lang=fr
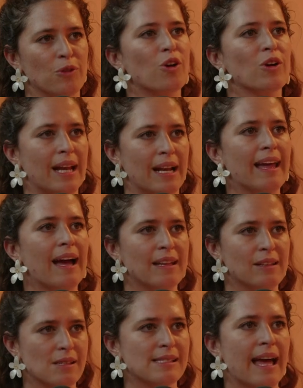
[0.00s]
dans quel
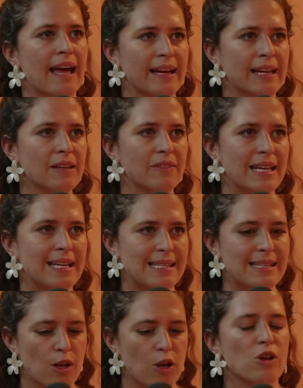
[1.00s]
cadre ça arrive et
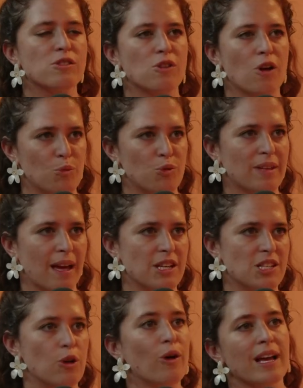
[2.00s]
si l'ensemble du
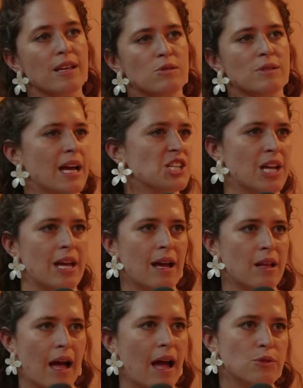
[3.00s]
trajet, le reste du trajet
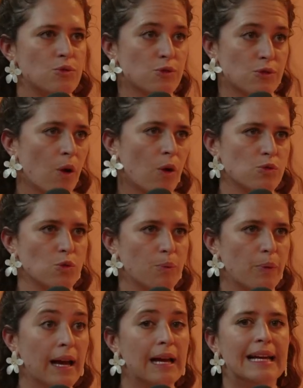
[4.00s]
a, du sens ou
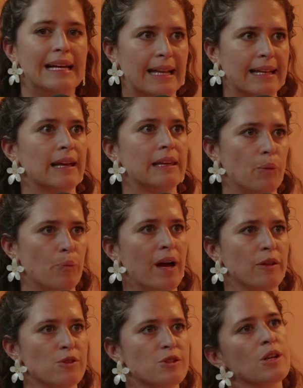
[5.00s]
pas. Quelqu'un qui
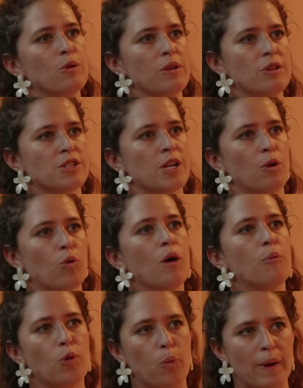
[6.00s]
part de chez lui, de
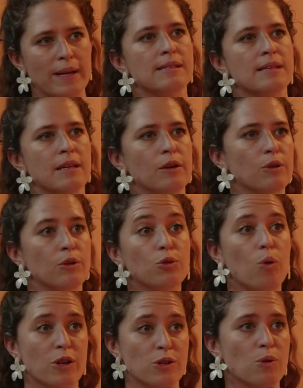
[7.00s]
Charleroi, pour passer euh,
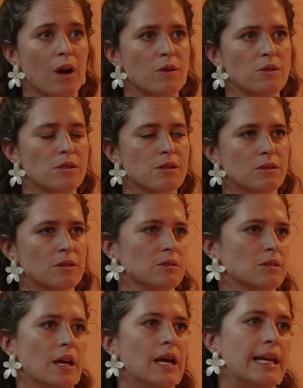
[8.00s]
trois jours à
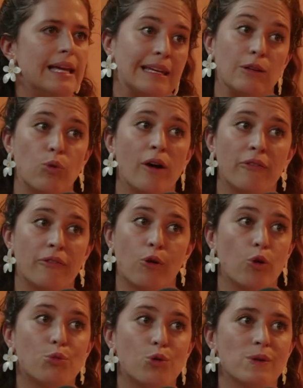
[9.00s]
Ostende et qui doit
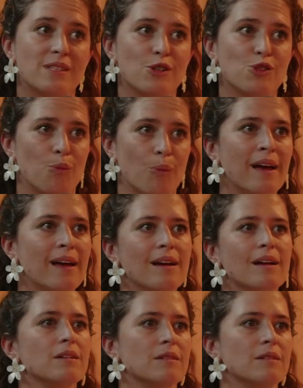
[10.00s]
rebrousser chemin,